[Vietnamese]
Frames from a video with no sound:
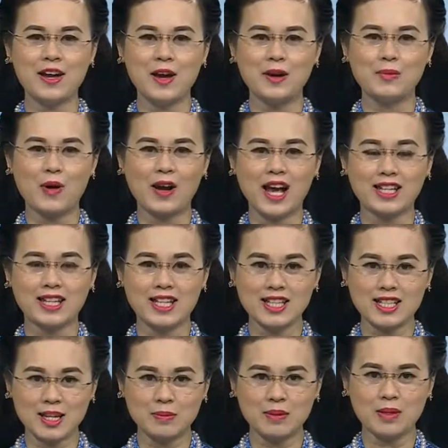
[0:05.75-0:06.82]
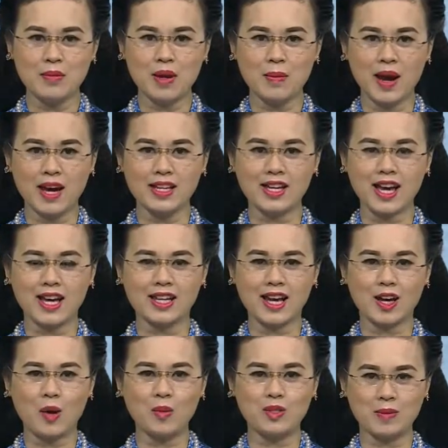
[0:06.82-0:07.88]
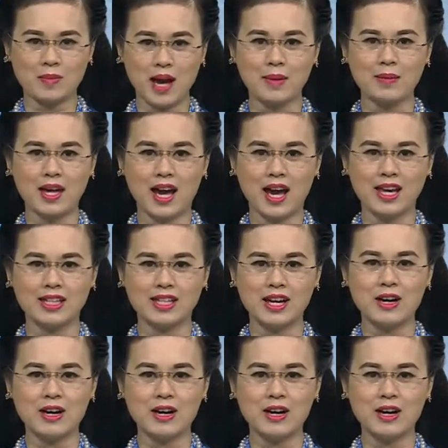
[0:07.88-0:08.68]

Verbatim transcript: 1997-2022